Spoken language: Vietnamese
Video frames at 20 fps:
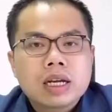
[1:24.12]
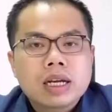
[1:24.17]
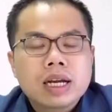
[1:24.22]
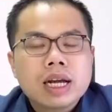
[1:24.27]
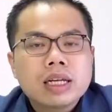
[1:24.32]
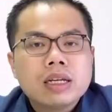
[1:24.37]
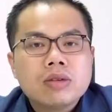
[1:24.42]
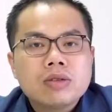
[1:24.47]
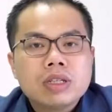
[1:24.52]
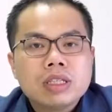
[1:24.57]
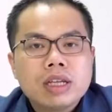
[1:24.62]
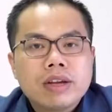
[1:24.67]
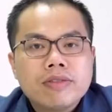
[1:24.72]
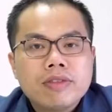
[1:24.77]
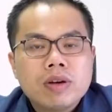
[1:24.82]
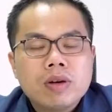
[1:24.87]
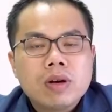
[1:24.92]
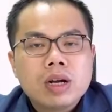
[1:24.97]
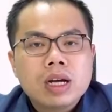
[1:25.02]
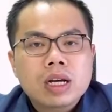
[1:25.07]
cái kênh đầu tư trái
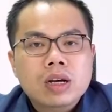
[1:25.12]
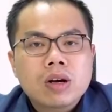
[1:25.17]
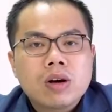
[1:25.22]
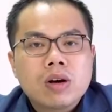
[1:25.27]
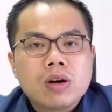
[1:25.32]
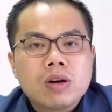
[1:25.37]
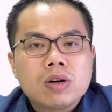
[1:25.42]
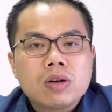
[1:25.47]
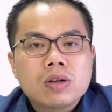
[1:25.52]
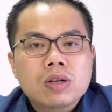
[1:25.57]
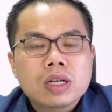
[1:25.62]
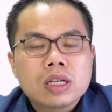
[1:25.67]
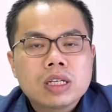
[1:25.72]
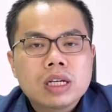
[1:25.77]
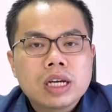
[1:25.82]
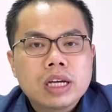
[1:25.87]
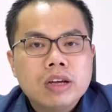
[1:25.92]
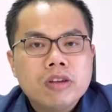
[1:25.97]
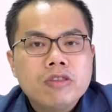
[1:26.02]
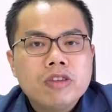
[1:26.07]
phiếu là có
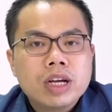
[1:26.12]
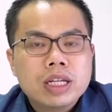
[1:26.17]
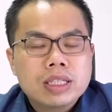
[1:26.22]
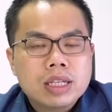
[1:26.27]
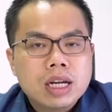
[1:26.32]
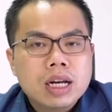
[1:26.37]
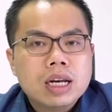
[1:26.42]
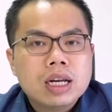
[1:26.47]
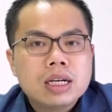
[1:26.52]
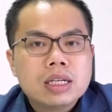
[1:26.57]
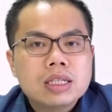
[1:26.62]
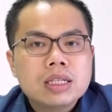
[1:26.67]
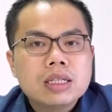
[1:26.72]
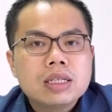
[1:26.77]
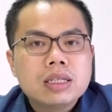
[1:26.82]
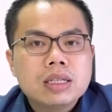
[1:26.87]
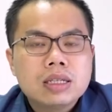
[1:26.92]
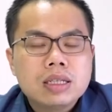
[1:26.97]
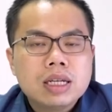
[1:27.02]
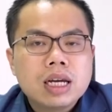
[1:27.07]
những cái ưu việt rất là lớn
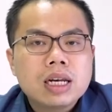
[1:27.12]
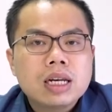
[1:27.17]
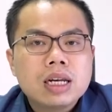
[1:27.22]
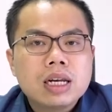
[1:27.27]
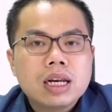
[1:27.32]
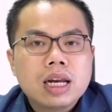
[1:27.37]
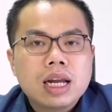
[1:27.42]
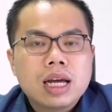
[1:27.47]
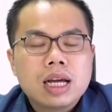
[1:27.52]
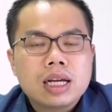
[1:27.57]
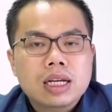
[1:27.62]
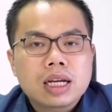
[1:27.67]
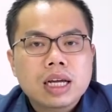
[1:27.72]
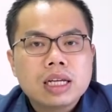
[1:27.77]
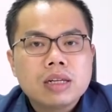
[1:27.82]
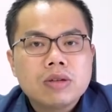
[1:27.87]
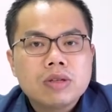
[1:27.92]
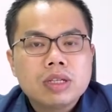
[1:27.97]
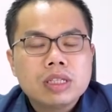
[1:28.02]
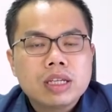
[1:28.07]
thứ nhất là
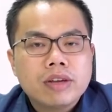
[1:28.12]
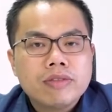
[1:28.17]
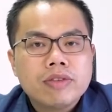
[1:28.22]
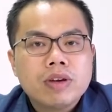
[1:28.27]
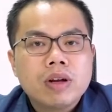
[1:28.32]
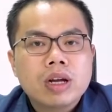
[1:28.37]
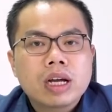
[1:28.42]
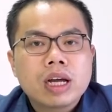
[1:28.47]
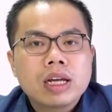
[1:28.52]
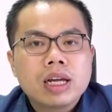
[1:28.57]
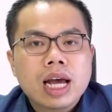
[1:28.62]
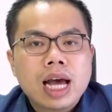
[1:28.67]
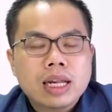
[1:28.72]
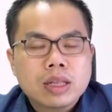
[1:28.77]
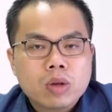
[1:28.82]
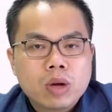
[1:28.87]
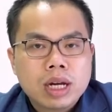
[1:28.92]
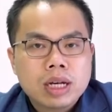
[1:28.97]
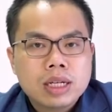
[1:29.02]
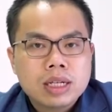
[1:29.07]
kênh đầu tư trái phiếu là kênh
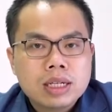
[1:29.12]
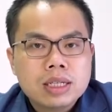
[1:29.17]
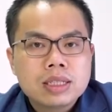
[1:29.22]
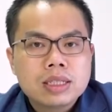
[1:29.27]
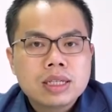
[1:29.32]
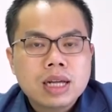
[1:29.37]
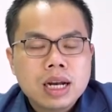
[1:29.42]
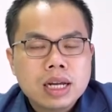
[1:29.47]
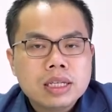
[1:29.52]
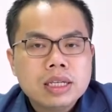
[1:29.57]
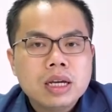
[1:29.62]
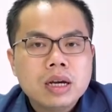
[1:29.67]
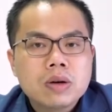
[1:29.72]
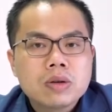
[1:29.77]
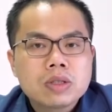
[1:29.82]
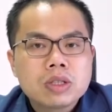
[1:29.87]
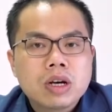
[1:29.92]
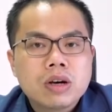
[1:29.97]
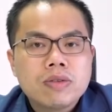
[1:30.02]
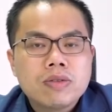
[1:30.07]
an toàn hơn rất là
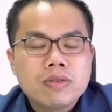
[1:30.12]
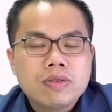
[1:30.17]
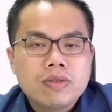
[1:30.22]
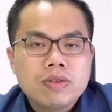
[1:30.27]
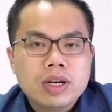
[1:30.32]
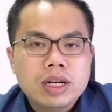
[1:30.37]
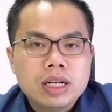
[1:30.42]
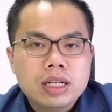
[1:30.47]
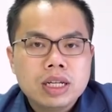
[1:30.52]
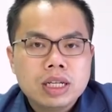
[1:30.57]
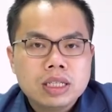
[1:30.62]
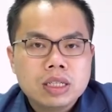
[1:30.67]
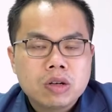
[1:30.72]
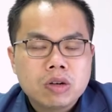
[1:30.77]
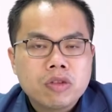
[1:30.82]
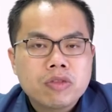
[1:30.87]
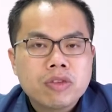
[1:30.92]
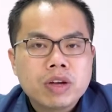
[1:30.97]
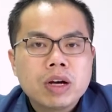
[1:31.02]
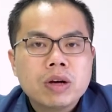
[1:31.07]
nhiều so với thị trường cổ